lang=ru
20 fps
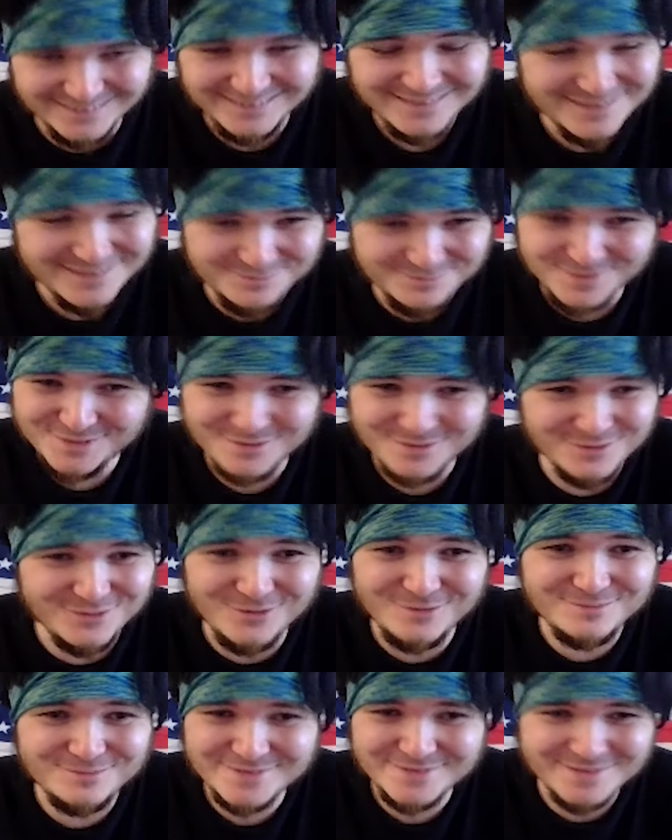
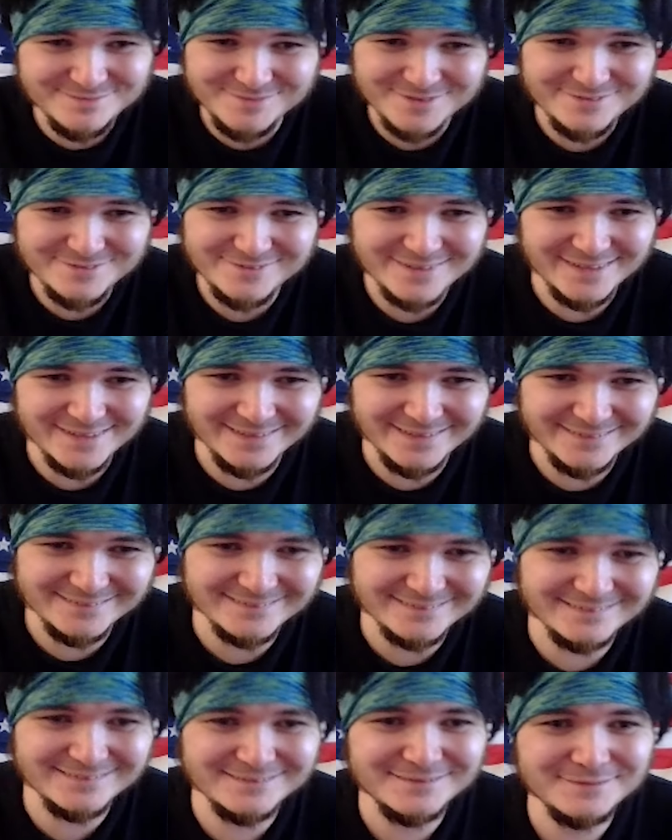По-другому не бывает.
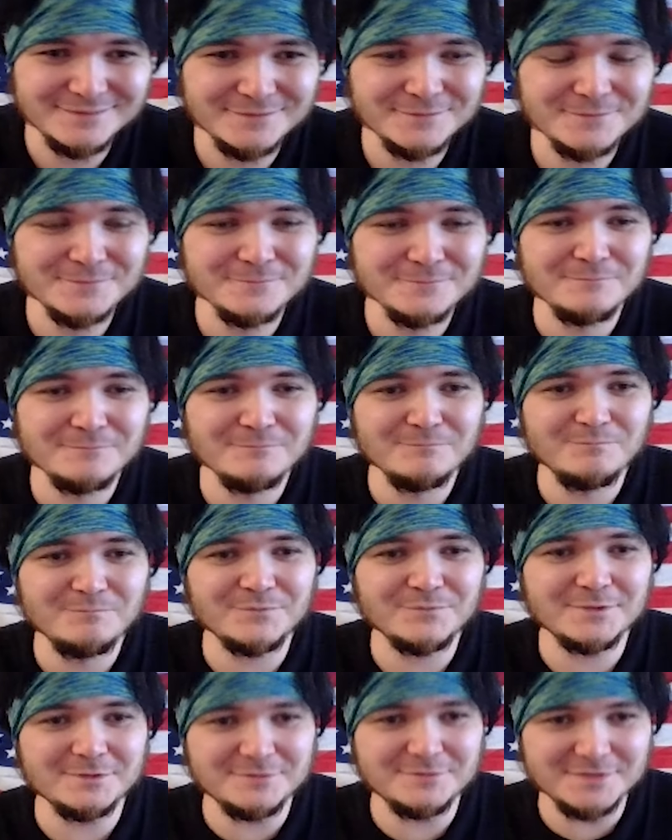
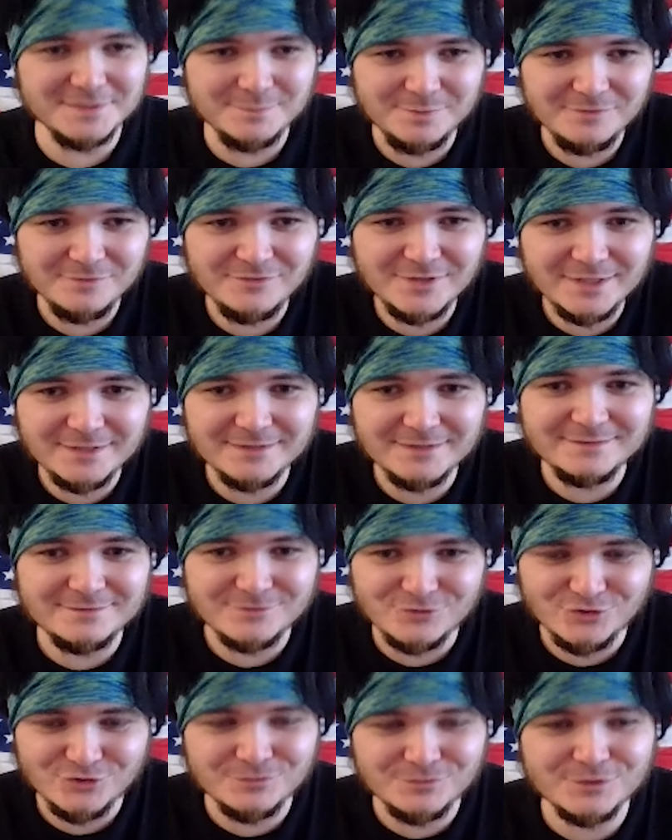То есть не бывает
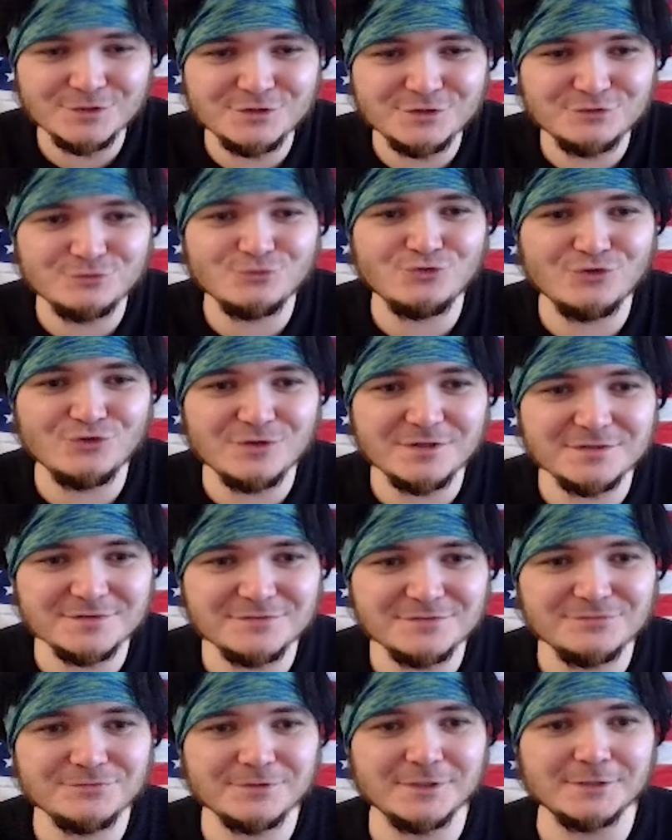живых
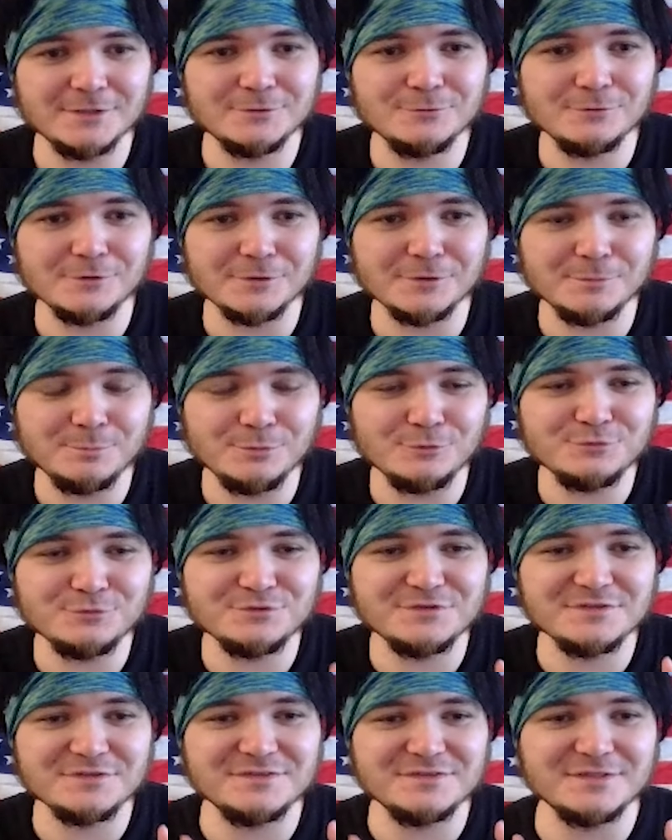существ, которые
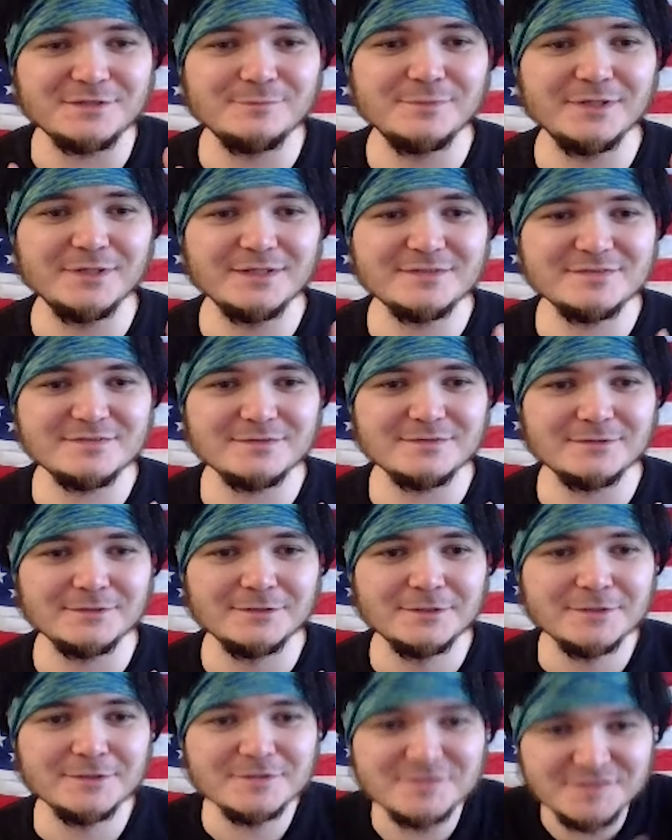просто стремятся
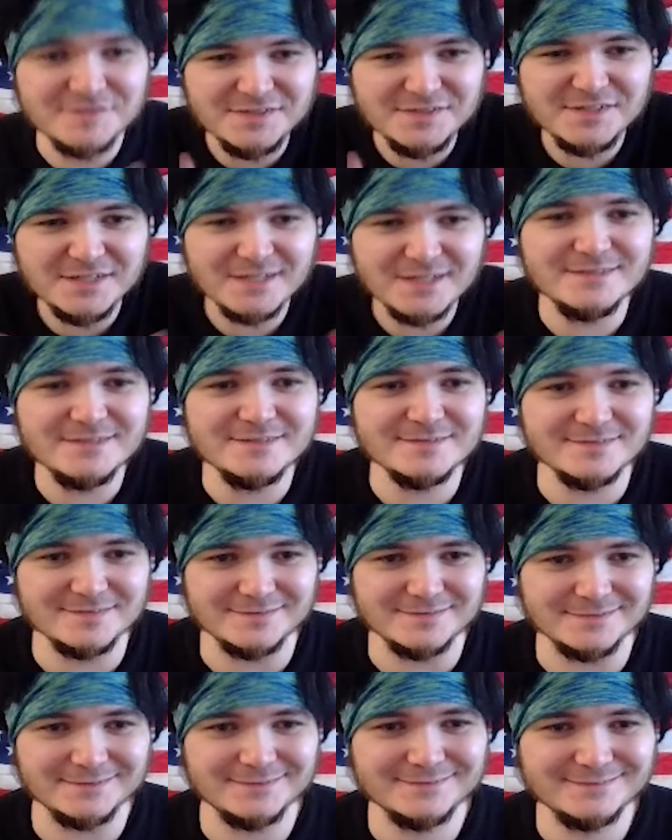сохраниться